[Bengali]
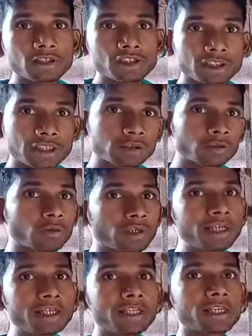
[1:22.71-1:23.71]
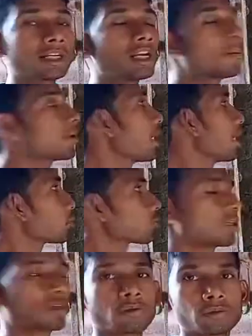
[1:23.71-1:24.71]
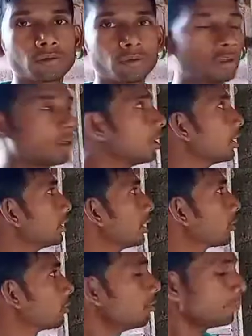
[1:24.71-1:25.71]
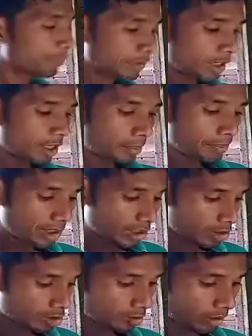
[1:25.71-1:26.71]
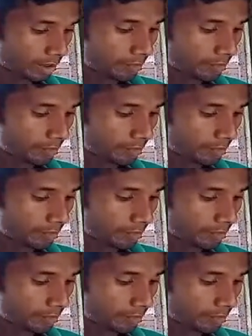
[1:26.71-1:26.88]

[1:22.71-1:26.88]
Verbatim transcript: ক্ষেত্রটাই এখানে আমরা আলোচনা করব দেখো বিশেষ করে